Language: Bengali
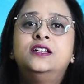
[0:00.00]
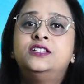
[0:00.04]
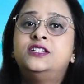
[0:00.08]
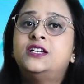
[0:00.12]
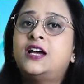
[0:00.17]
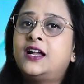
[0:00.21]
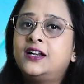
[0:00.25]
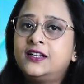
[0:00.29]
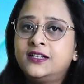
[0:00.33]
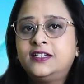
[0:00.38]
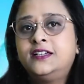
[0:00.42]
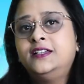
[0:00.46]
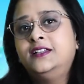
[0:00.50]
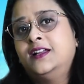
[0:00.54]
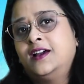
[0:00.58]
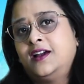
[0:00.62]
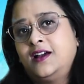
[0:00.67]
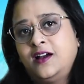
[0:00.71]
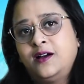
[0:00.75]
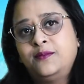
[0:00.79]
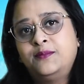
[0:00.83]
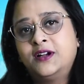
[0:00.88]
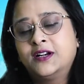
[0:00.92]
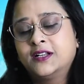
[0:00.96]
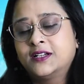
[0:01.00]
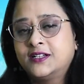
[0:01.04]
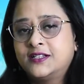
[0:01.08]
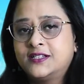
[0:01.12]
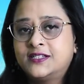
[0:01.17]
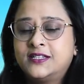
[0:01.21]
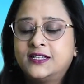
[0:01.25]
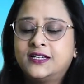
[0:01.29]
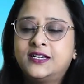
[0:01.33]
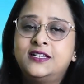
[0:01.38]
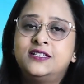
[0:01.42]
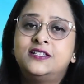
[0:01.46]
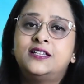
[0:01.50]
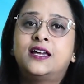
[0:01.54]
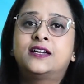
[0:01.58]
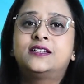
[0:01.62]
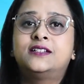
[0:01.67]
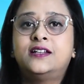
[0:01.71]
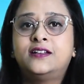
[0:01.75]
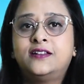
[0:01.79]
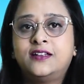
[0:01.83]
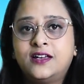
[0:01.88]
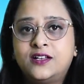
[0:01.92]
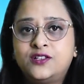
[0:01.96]
চান কি না আমার কাছ থেকে যে
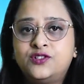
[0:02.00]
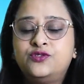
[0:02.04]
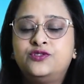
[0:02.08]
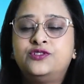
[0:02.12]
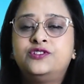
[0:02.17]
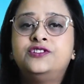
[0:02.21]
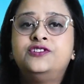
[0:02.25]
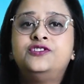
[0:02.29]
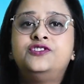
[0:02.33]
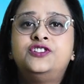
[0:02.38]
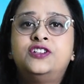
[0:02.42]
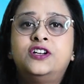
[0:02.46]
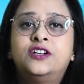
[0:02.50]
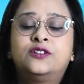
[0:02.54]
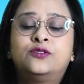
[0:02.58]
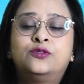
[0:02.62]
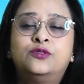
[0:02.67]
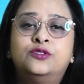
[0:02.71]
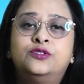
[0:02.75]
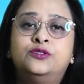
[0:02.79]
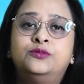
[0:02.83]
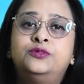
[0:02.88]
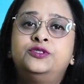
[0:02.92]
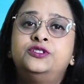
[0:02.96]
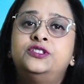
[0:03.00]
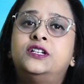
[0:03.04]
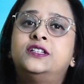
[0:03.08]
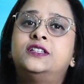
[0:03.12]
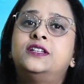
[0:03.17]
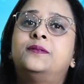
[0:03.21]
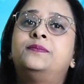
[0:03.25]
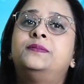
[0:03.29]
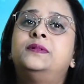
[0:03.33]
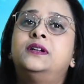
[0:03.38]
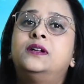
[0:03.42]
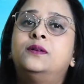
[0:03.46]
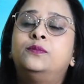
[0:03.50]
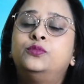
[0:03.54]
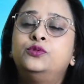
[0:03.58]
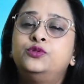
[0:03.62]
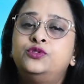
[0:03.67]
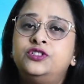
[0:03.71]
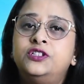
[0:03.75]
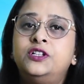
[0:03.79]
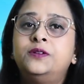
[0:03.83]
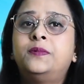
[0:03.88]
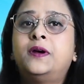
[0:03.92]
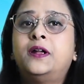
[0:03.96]
একটা রেয়াজ রুটিন শেয়ার করে দেবো যাতে আপনারা
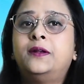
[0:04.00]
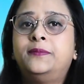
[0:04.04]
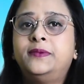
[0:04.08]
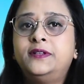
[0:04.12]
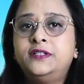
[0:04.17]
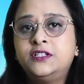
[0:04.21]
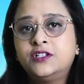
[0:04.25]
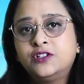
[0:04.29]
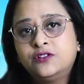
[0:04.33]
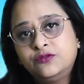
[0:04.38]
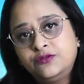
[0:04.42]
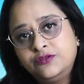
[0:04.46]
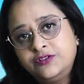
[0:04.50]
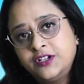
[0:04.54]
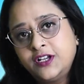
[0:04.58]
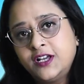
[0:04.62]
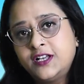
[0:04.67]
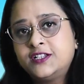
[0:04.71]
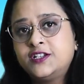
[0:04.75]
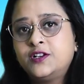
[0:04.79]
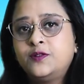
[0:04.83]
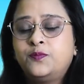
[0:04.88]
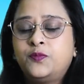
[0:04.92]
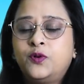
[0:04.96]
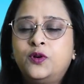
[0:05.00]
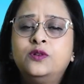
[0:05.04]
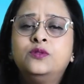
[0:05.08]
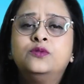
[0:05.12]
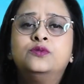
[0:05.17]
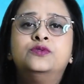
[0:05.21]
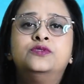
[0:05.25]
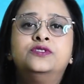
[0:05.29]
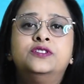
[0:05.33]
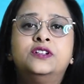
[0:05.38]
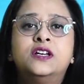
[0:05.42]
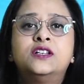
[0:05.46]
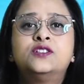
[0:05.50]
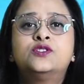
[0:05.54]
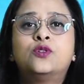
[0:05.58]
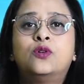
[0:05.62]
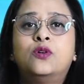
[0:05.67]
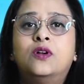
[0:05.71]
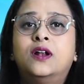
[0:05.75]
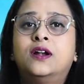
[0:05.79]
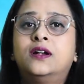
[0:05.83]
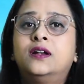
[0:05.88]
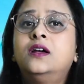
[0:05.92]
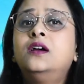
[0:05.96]
বুঝতে পারবেন যে কোন রেয়াজের পর কোন রেয়াজ
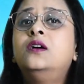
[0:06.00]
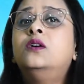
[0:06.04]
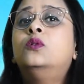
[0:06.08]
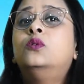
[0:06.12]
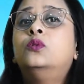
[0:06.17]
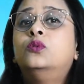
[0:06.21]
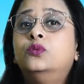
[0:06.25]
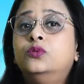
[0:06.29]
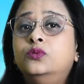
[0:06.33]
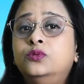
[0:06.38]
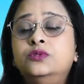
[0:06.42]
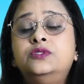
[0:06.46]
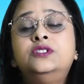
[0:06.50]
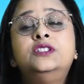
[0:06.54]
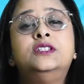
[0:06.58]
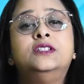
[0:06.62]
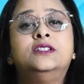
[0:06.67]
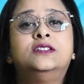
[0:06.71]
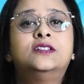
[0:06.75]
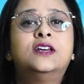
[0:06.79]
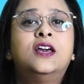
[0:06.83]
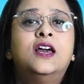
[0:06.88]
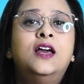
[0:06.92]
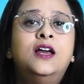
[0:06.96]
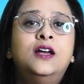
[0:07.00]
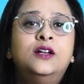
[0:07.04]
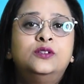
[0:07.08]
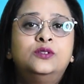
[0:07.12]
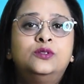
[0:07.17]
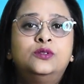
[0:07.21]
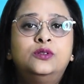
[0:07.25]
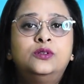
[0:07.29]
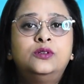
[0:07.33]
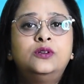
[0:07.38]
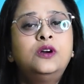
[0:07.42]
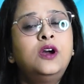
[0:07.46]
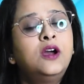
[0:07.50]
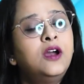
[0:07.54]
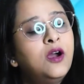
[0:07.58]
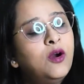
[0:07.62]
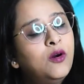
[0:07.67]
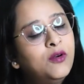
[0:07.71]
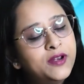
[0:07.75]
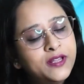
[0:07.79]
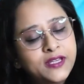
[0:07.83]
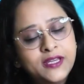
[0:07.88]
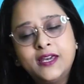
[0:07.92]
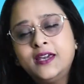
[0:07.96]
করাটা উচিত তো
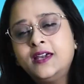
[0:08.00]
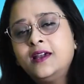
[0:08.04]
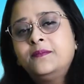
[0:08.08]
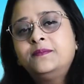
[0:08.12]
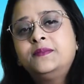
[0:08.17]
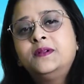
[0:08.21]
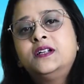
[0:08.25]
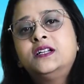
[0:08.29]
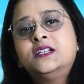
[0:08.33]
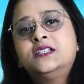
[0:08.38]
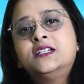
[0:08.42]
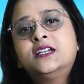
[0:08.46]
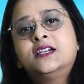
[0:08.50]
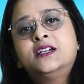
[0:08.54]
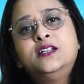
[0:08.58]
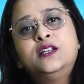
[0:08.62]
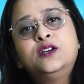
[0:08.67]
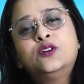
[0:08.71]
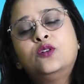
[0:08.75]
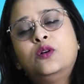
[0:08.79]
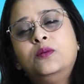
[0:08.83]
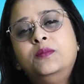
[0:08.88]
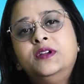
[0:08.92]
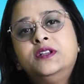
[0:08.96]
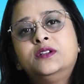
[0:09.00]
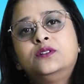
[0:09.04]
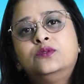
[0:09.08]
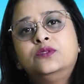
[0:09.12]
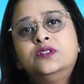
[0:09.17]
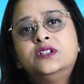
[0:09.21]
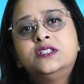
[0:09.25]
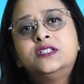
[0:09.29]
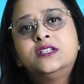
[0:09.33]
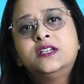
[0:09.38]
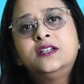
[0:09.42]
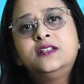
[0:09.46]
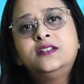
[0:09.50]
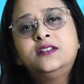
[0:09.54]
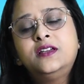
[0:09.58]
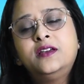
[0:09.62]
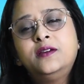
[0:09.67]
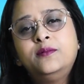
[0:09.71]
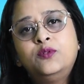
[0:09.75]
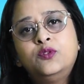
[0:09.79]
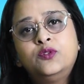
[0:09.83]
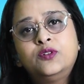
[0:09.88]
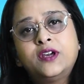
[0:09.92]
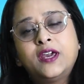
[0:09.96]
অনেকেই আপনারা সেখানে কমেন্ট করেছেন
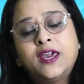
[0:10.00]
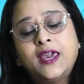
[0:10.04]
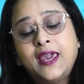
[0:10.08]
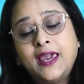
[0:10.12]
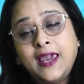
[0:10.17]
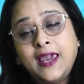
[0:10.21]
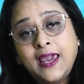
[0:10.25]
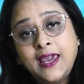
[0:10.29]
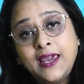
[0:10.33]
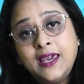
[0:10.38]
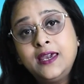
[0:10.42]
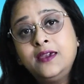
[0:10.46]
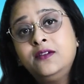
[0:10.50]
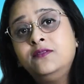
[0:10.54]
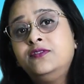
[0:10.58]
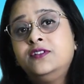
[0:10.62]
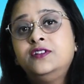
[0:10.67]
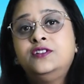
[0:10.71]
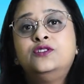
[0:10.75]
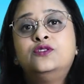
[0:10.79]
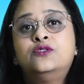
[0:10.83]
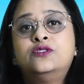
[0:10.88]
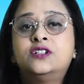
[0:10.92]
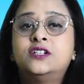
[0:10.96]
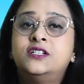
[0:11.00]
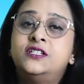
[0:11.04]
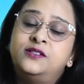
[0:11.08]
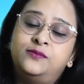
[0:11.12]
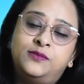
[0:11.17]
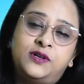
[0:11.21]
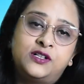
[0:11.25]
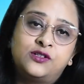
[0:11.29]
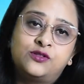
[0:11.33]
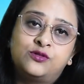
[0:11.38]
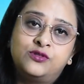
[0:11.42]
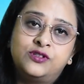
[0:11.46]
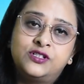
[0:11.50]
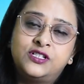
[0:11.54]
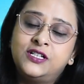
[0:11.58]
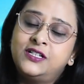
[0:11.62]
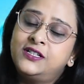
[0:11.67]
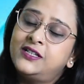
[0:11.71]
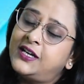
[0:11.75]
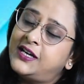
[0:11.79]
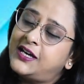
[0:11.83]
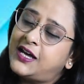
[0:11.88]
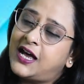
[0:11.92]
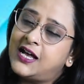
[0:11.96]
এবং এই ভিডিওটা ডিমান্ড করেছেন
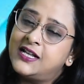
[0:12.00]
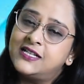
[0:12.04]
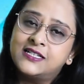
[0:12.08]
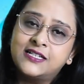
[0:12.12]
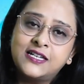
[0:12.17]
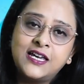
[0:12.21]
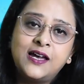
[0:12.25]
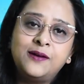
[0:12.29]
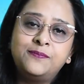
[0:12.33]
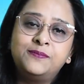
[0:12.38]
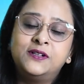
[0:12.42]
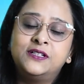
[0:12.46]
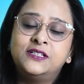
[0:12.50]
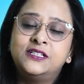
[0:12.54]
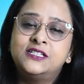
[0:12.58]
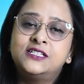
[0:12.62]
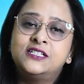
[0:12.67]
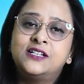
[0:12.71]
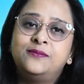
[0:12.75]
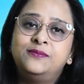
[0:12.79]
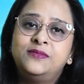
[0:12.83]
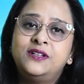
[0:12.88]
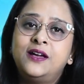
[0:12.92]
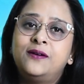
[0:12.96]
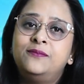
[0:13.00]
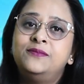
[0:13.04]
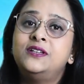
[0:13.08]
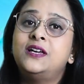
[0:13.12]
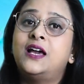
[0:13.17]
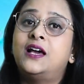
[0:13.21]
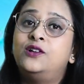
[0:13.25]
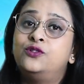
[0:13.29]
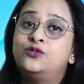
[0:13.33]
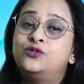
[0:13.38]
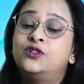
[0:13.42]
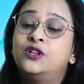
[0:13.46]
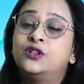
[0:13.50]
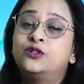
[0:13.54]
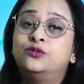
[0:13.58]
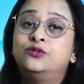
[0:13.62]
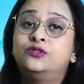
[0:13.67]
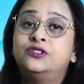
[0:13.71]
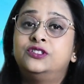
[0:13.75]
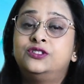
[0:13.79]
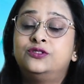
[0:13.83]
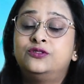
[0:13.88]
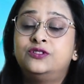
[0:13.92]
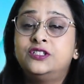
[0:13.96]
তাই আজকে আপনাদের সামনে আমি আলোচনা
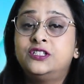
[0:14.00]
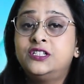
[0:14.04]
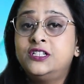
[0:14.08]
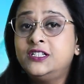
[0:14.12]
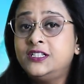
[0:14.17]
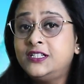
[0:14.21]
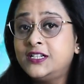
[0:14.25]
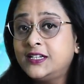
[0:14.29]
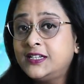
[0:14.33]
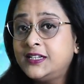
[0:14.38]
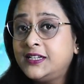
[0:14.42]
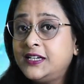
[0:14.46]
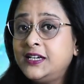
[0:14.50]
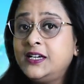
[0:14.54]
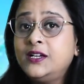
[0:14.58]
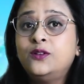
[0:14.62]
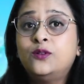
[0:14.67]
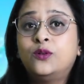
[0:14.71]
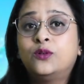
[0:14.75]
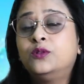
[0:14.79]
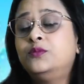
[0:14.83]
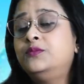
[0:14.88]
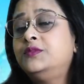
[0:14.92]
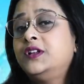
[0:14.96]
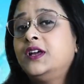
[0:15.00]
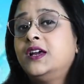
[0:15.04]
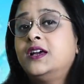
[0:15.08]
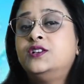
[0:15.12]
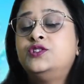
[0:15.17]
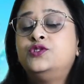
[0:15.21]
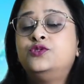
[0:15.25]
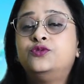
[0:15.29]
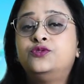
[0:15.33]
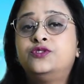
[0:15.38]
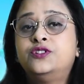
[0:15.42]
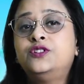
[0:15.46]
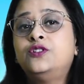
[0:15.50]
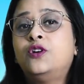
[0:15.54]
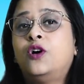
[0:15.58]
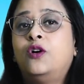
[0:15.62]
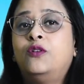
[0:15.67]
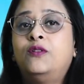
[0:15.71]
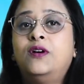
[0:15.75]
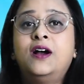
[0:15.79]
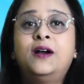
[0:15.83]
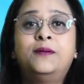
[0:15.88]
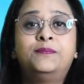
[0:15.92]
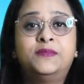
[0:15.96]
করতে চলেছি যে কি রকম রেয়াজ রুটিন
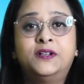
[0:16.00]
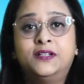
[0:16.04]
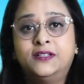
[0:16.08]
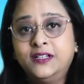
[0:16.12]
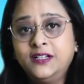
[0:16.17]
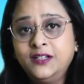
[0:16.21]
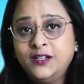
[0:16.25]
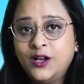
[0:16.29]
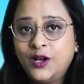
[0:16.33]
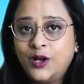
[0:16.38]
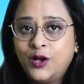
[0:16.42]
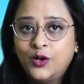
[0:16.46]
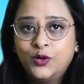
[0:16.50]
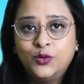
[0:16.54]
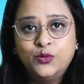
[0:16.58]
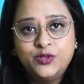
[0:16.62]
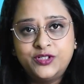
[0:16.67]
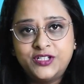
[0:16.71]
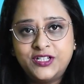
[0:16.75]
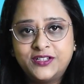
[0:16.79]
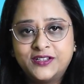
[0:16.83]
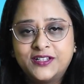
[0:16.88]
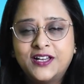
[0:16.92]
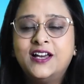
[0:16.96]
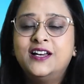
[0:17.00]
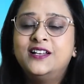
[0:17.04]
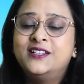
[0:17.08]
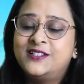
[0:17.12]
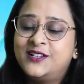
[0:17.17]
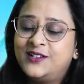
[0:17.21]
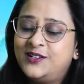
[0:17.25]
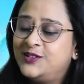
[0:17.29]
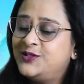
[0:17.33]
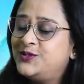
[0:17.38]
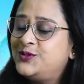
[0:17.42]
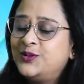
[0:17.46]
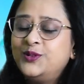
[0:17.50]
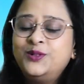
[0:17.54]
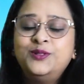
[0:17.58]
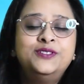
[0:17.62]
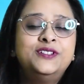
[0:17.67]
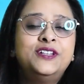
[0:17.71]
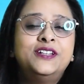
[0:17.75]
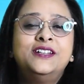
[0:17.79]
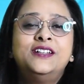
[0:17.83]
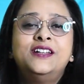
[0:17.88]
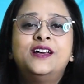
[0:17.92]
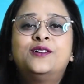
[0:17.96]
হওয়া আপনাদের উচিত তাহলে চলুন
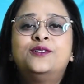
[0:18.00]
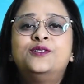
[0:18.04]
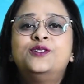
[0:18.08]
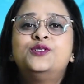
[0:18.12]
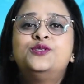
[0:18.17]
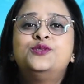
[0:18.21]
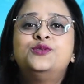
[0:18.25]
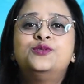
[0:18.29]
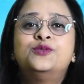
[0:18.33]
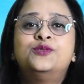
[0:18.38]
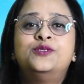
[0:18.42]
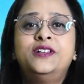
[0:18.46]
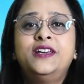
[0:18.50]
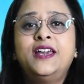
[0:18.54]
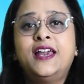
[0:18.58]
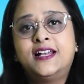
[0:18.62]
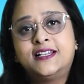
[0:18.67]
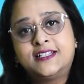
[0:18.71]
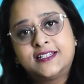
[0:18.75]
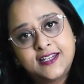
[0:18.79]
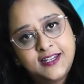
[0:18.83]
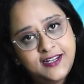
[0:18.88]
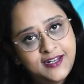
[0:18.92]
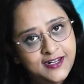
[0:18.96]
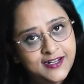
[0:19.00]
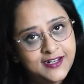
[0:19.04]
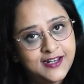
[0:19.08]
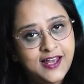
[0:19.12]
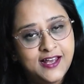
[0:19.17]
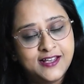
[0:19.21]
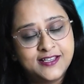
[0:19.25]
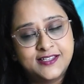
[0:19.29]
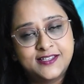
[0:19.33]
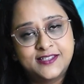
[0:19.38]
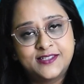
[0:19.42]
দেরি না করে শুরু করি আজকের ক্লাস